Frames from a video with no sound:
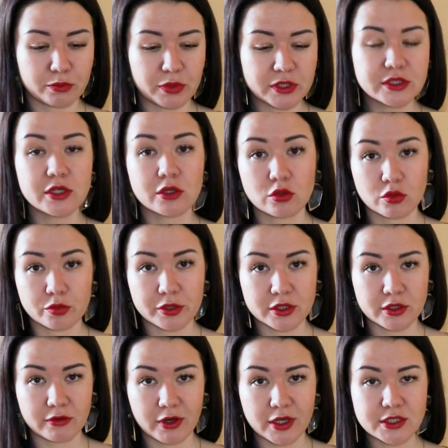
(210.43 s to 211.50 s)
подделку
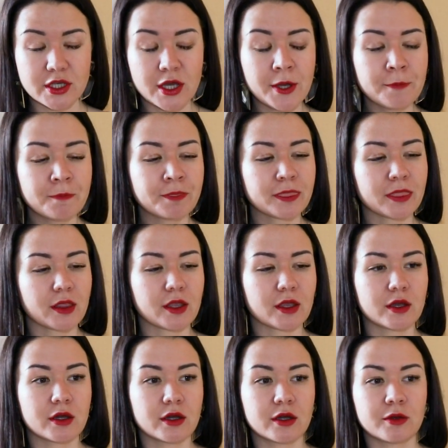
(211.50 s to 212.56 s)
продавать.
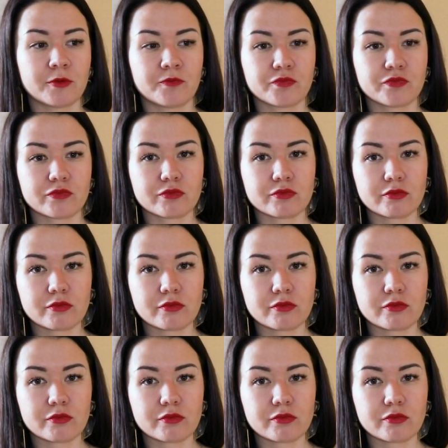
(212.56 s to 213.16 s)
Эм,